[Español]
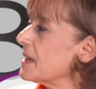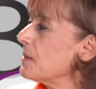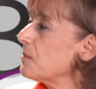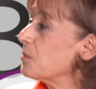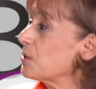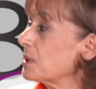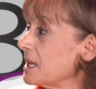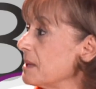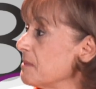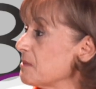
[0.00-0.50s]

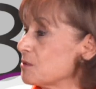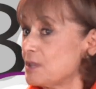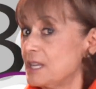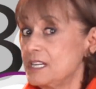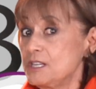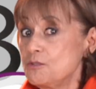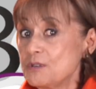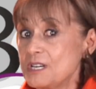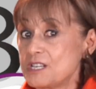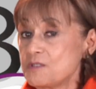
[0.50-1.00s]
Porque hemos
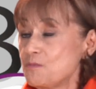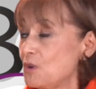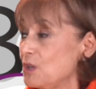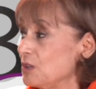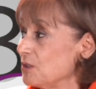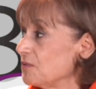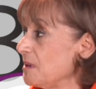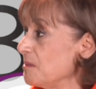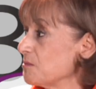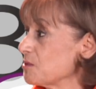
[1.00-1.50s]
tenido unas
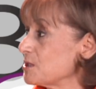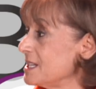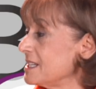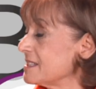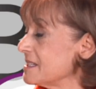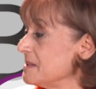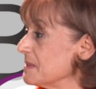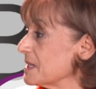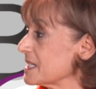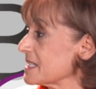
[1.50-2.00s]
modelos
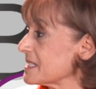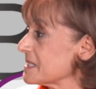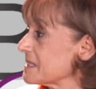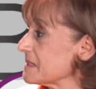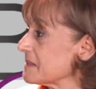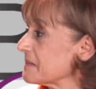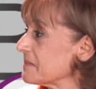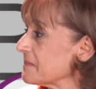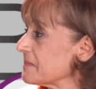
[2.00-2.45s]
famosísimas.